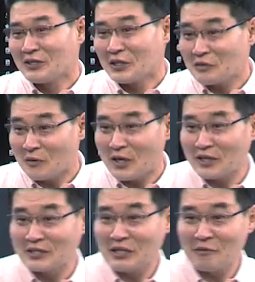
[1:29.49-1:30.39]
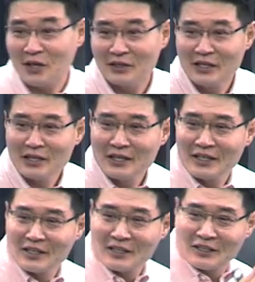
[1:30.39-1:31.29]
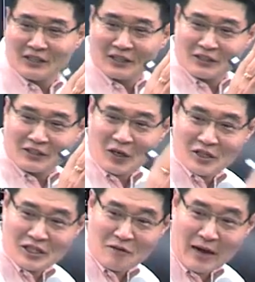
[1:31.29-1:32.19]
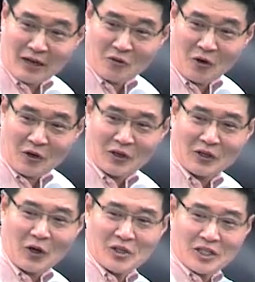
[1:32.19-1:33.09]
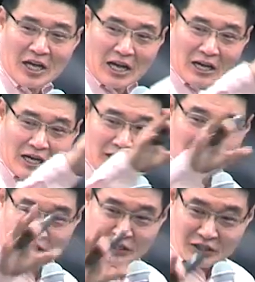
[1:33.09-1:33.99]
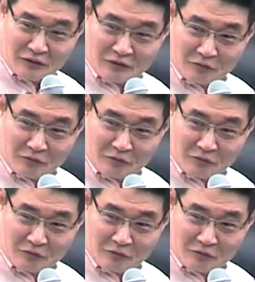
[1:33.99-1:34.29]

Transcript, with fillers: 그래서 뭐라 그러냐면 러시아 말고 러시아인을